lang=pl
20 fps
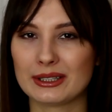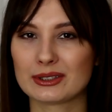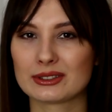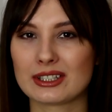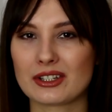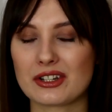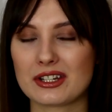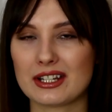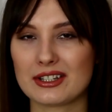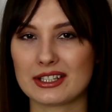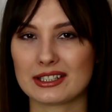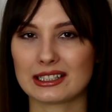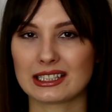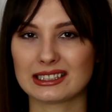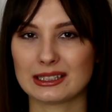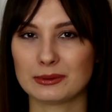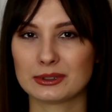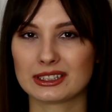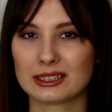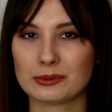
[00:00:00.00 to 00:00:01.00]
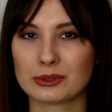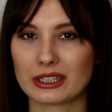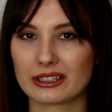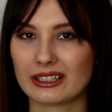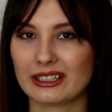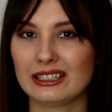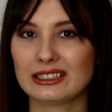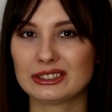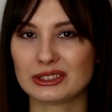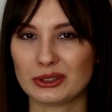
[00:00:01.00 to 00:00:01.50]
To znaczy, ja się zgadzam z tym, że
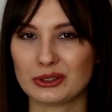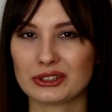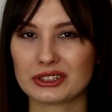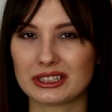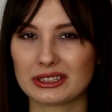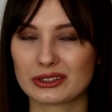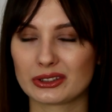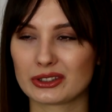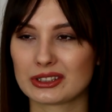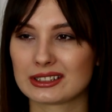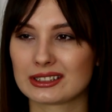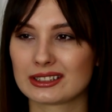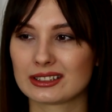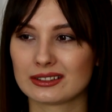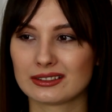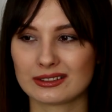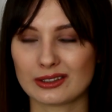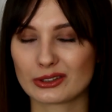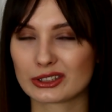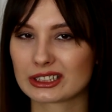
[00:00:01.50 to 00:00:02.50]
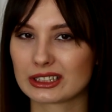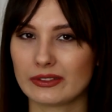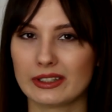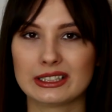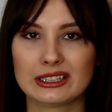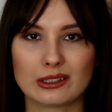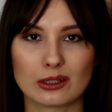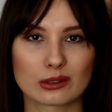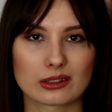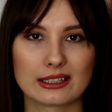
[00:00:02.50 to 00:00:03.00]
te jej książki to jest e,
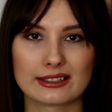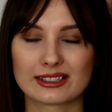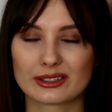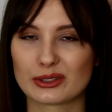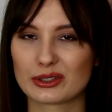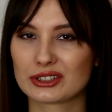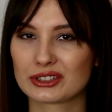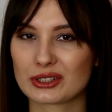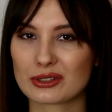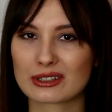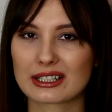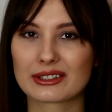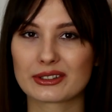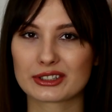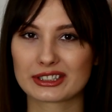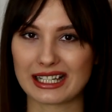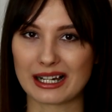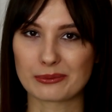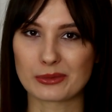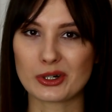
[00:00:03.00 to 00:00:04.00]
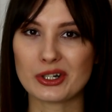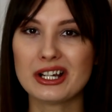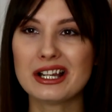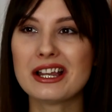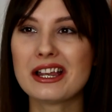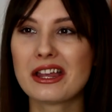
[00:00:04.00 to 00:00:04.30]
odgrzewany kotlet, to jest ciągle to samo.